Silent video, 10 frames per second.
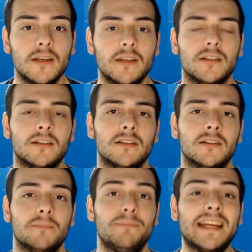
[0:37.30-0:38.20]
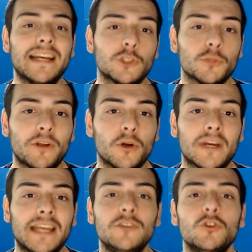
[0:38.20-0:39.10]
Uh, peccato però
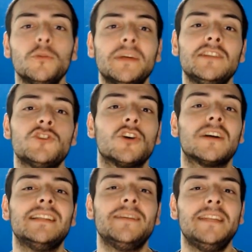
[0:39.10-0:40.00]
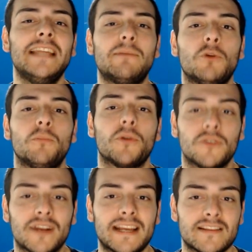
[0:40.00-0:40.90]
che in nome di ciò che definiamo
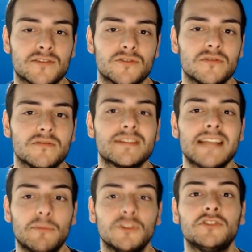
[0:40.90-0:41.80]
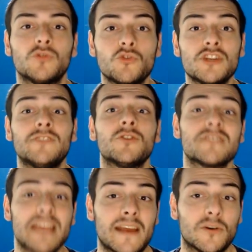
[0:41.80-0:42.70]
progresso stiamo distruggendo
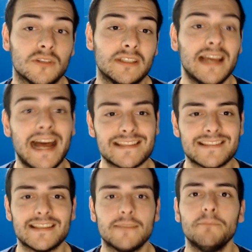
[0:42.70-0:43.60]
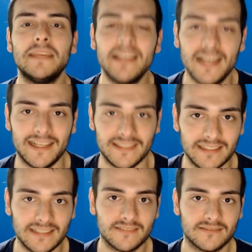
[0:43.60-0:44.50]
secoli, anzi
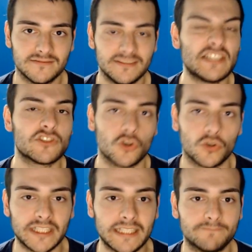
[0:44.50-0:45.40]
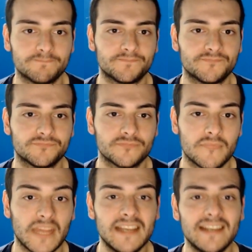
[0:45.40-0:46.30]
millenni, di storia.
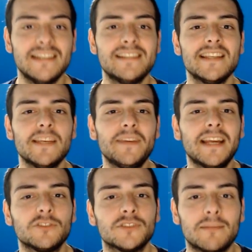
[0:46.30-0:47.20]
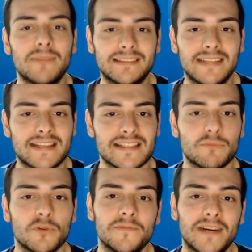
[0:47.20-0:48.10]
Il significato del
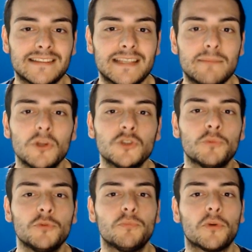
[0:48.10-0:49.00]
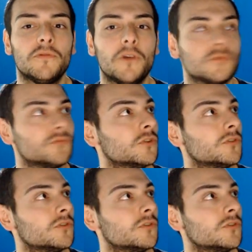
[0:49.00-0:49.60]
battesimo infatti è molto più profondo